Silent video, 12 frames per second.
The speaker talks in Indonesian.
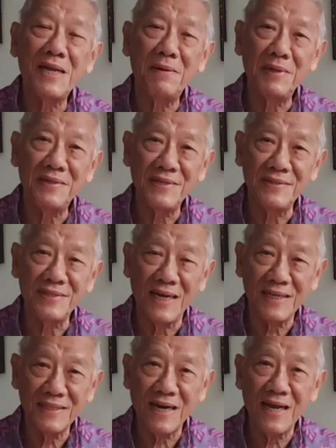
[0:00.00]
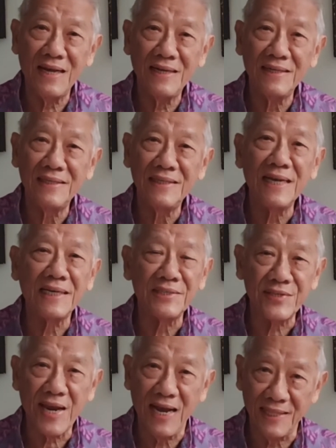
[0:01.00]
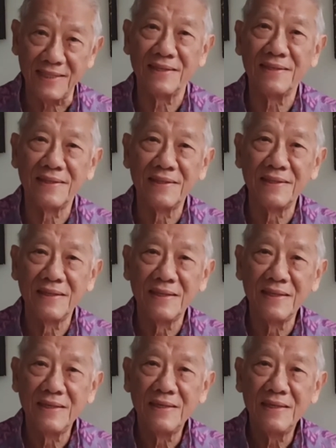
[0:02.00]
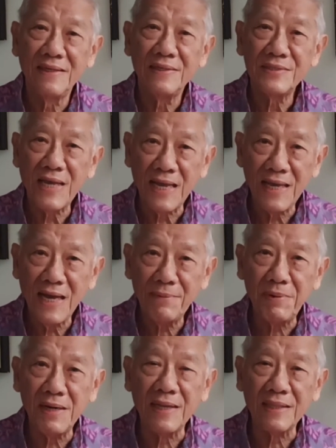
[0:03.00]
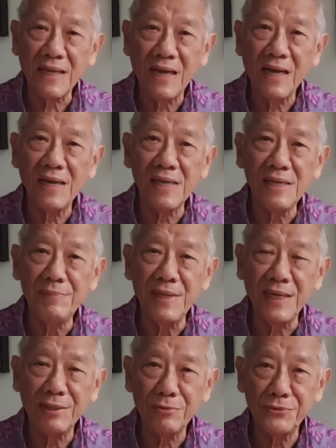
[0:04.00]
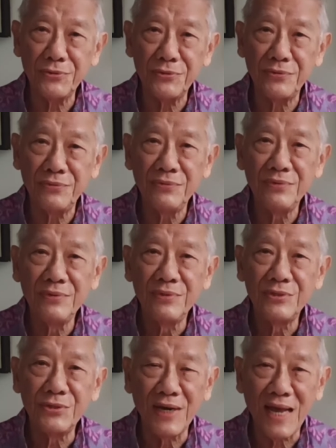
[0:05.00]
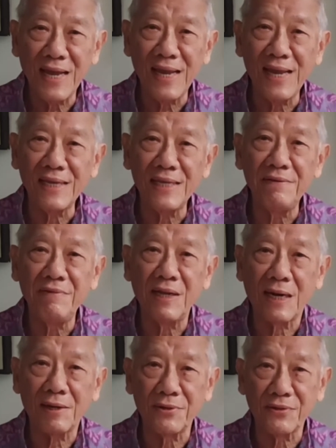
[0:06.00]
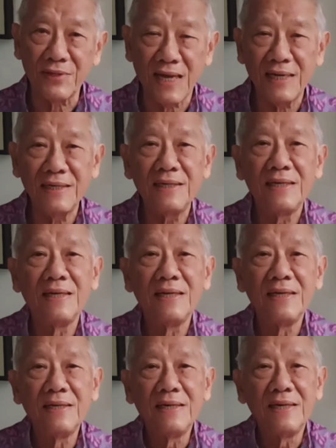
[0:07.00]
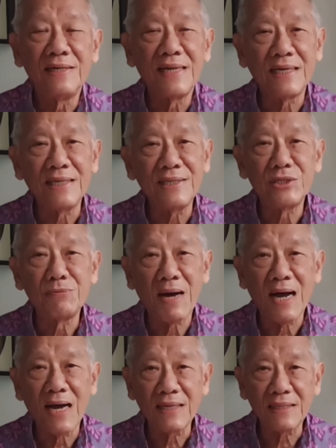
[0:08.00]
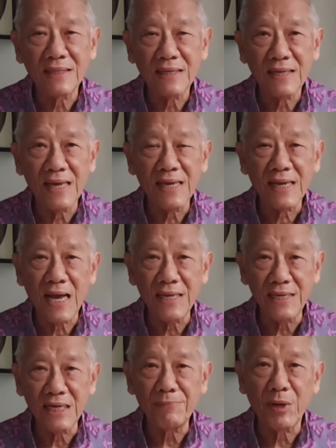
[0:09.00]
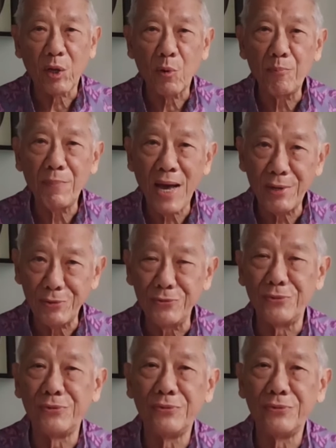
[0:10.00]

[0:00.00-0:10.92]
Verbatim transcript: damai sejahtera dan sehat. Saya Pendeta Emeritus Dona Hengki Wirakotan dari Jemaat GKI Kebayoran Baru.